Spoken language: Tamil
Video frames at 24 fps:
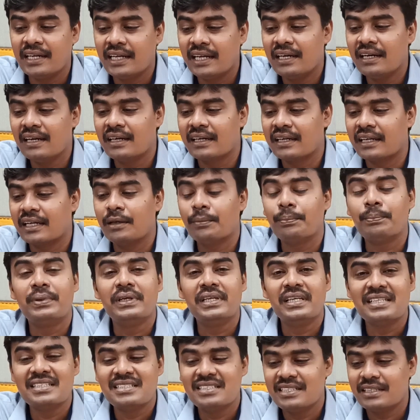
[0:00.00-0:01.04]
எய்டரில் இருக்கிற
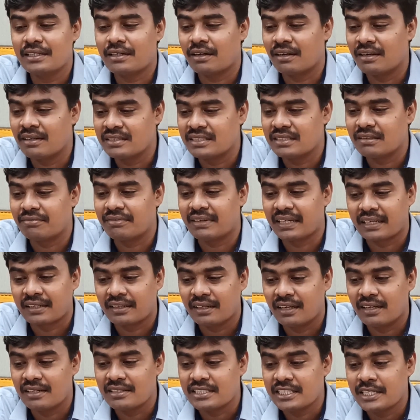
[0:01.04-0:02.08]
பிஎஸ்ஜி காலேஜ் ஆஃப்
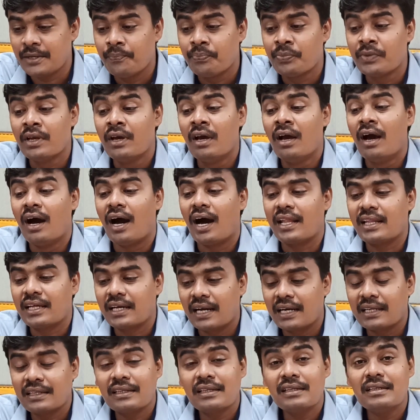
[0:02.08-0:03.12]
டெக்னாலஜி
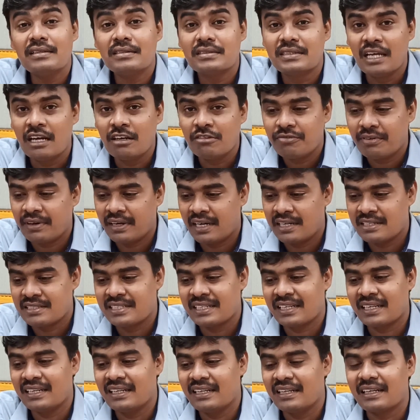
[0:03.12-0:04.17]
அதுக்கடுத்தது செல்ஃப்
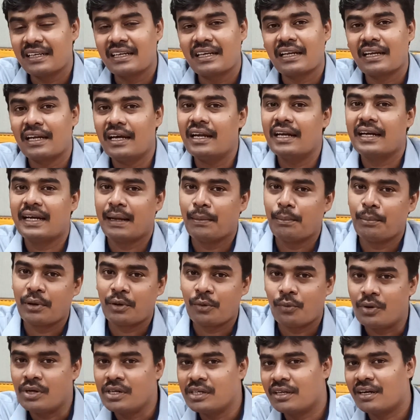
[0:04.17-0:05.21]
ஃபைனான்சிங்கில் இருக்கிற
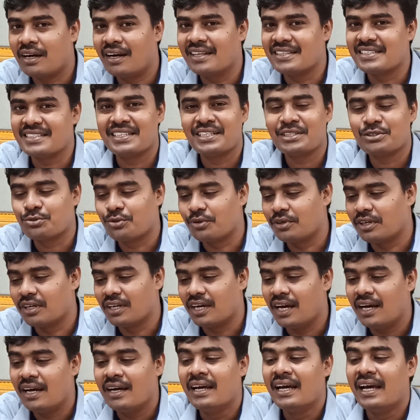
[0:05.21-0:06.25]
நம்பர் ஒன் காலேஜ்னே
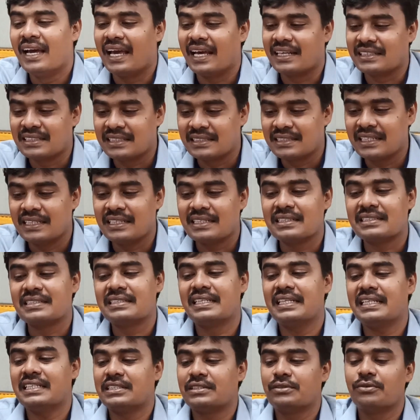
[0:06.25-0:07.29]
சொல்லலாம் எஸ்எஸ்என்
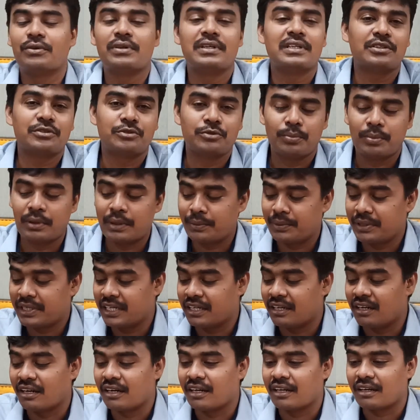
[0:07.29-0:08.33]
ஸ்ரீ சிவ
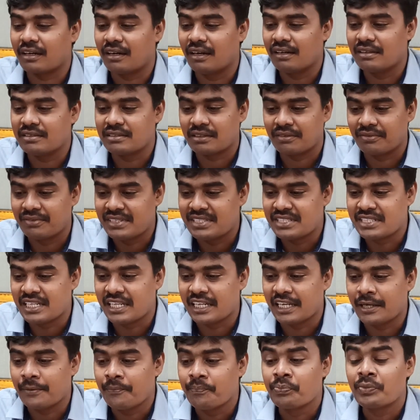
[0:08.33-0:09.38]
சுப்பிரமணிய நாடார் காலேஜ் ஆஃப்
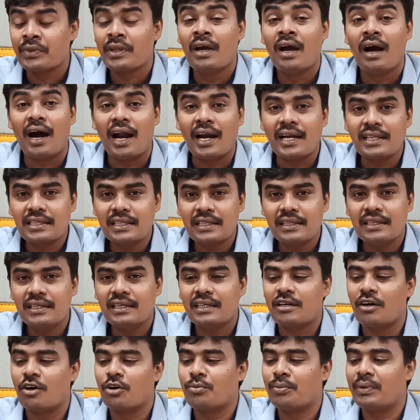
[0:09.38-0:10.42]
இன்ஜினியரிங் அடுத்தது
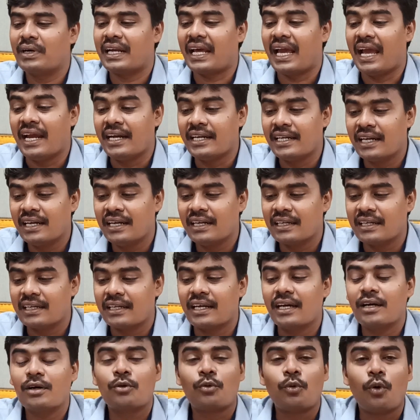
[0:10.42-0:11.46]
கவர்மெண்ட் எய்டரில்
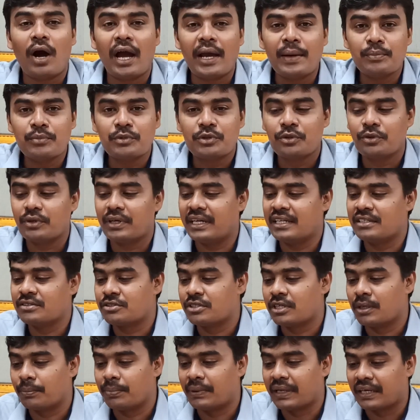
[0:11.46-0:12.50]
இருக்கிற கோயம்புத்தூர்
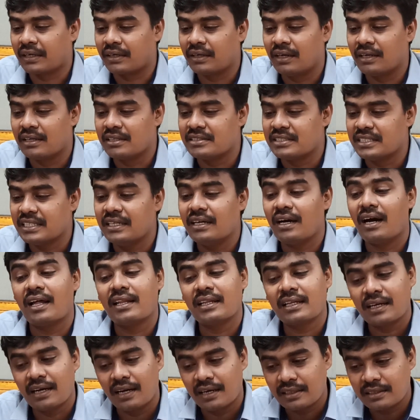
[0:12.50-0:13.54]
இன்ஸ்டியூட் ஆஃப் டெக்னாலஜி
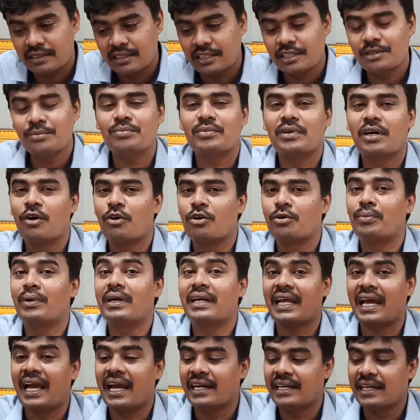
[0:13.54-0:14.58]
அதுக்கு அடுத்ததும்
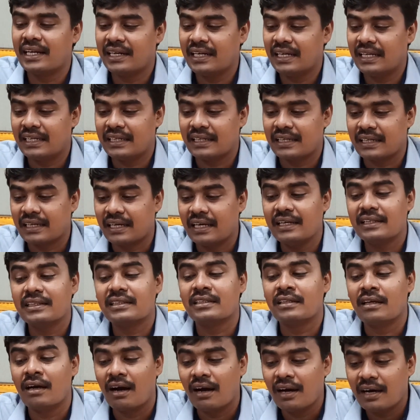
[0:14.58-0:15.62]
கவர்மெண்ட் எய்டரில் இருக்கிற
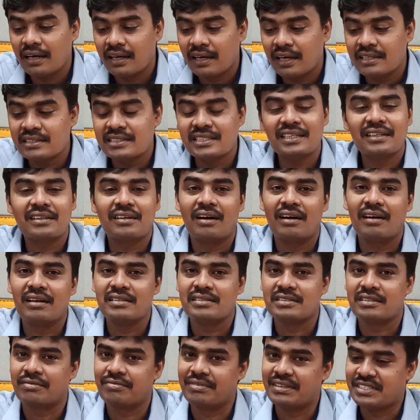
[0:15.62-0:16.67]
தியாகராஜர்
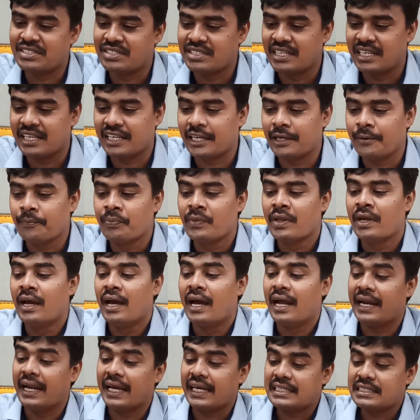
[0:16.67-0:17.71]
காலேஜ் ஆஃப் இன்ஜினியரிங்
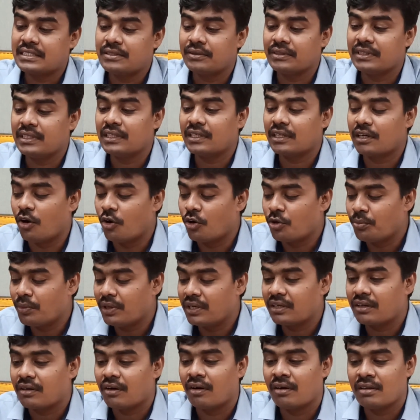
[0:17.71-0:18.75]
நெக்ஸ்ட் வந்து
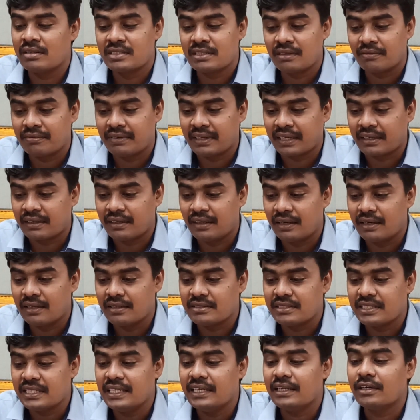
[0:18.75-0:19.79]
கவர்மெண்ட் காலேஜ் ஆஃப்
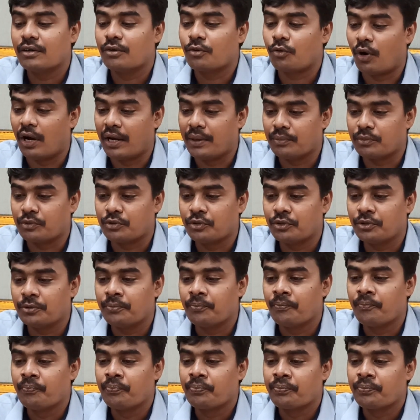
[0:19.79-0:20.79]
டெக்னாலஜி கோயம்புத்தூர்